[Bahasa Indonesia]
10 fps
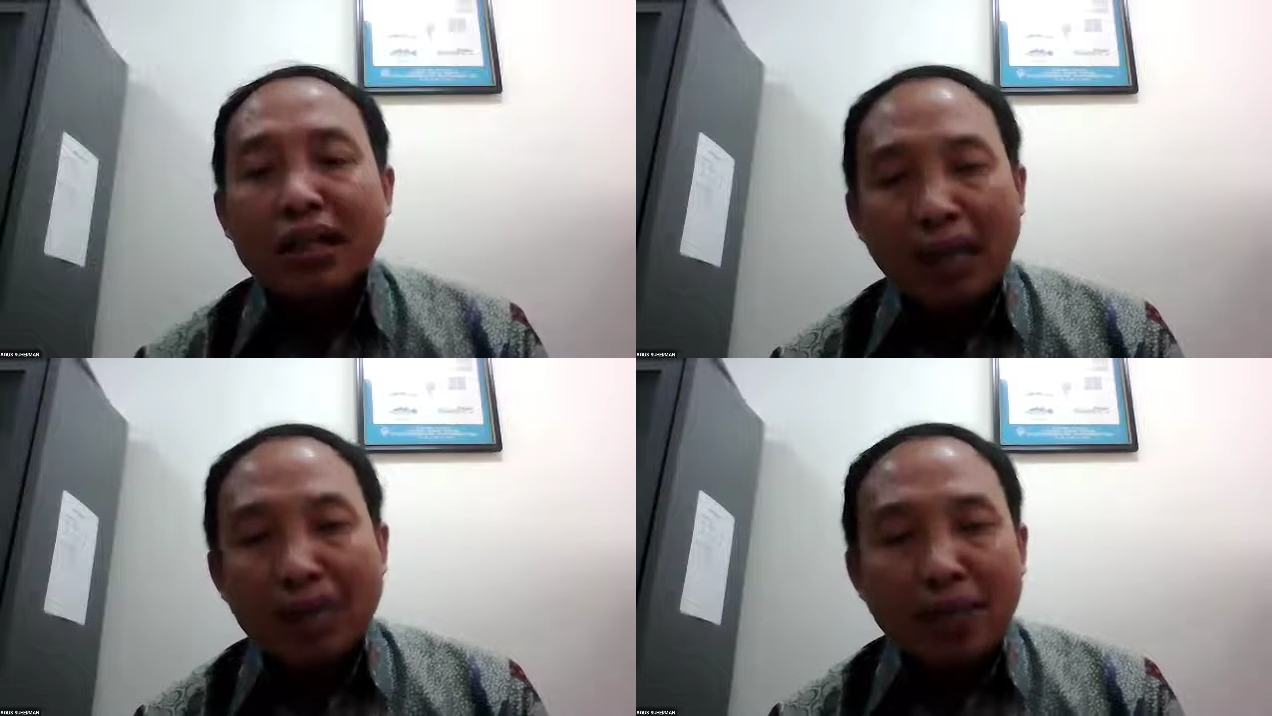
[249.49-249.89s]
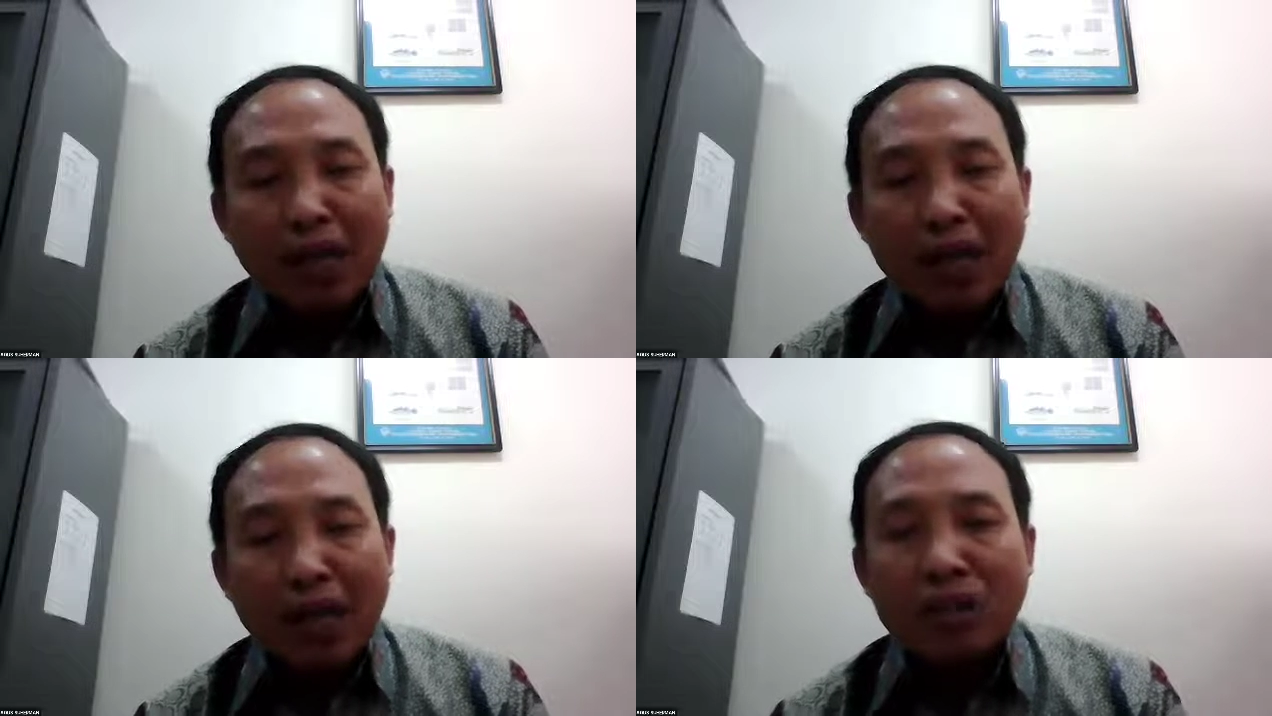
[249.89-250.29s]
kapal
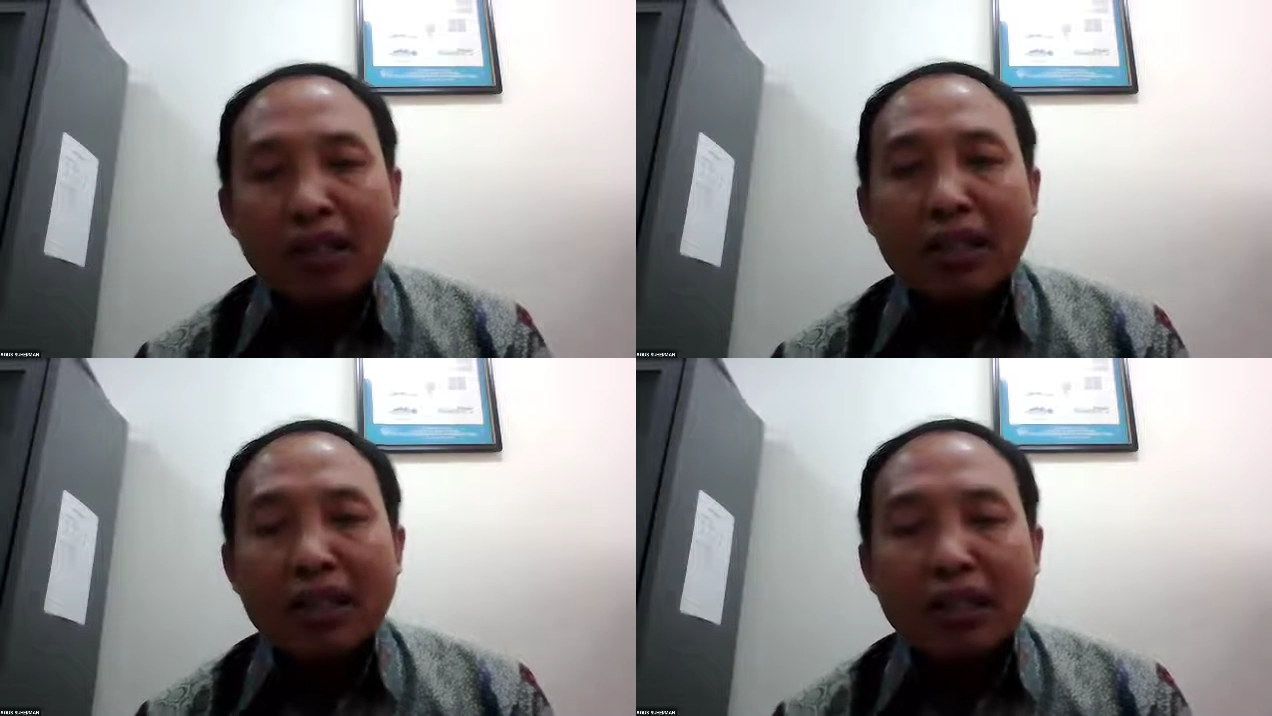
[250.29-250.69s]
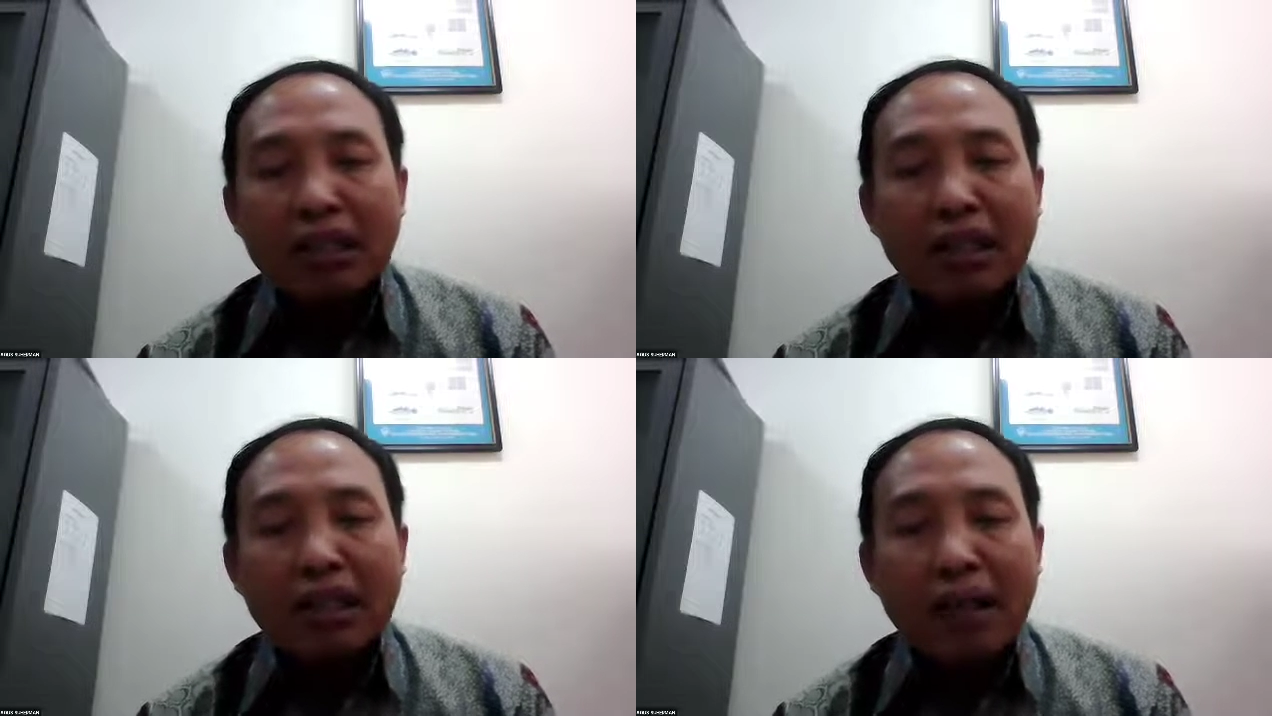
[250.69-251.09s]
pengangkut dan
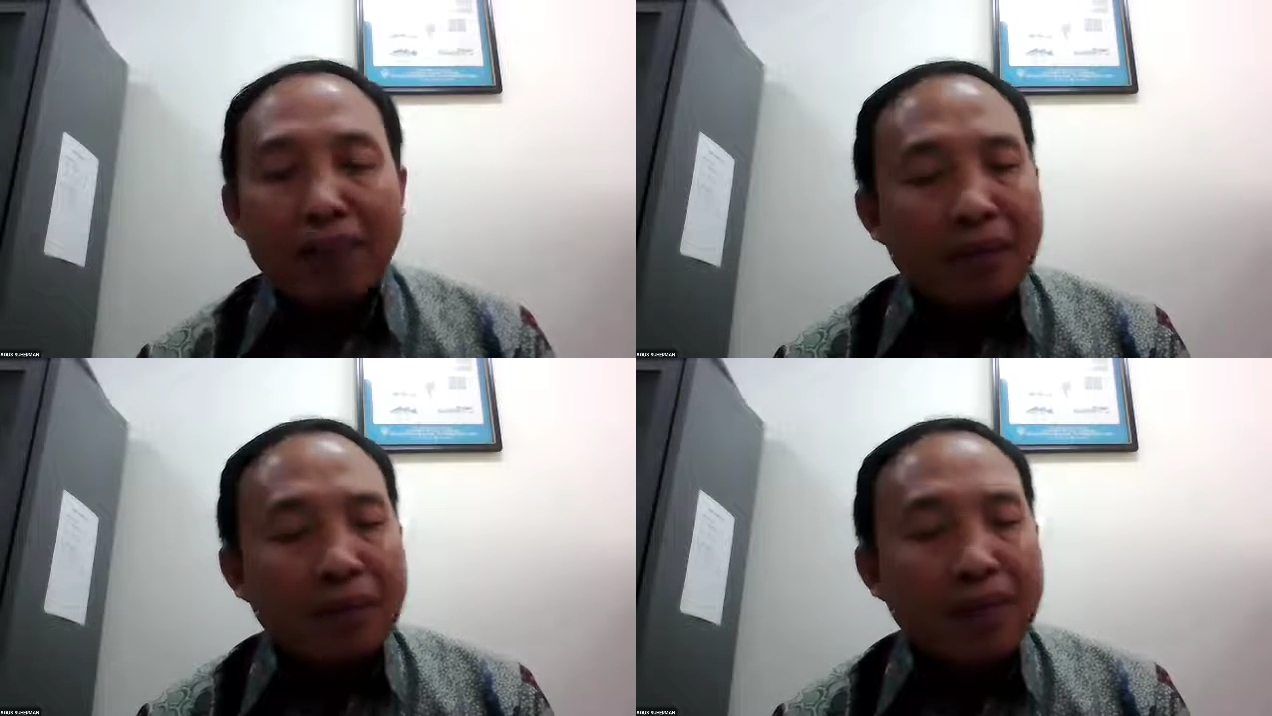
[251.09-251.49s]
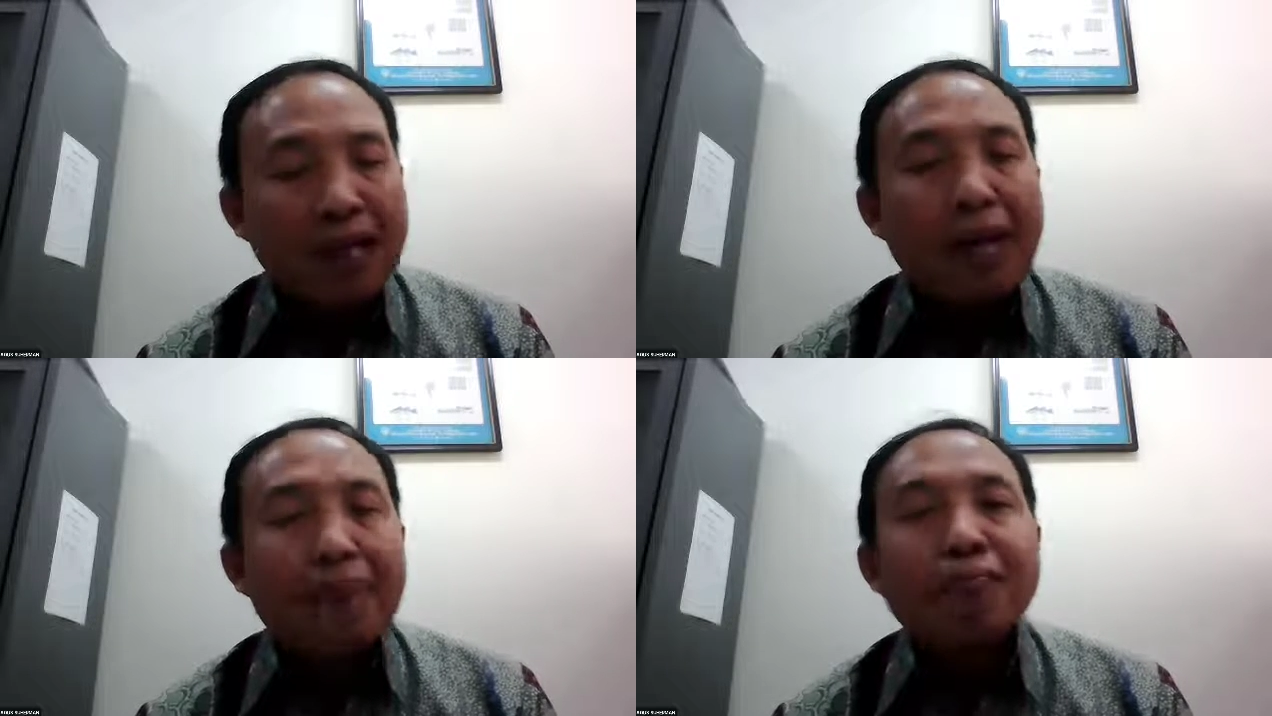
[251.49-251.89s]
e, kapal penangkap.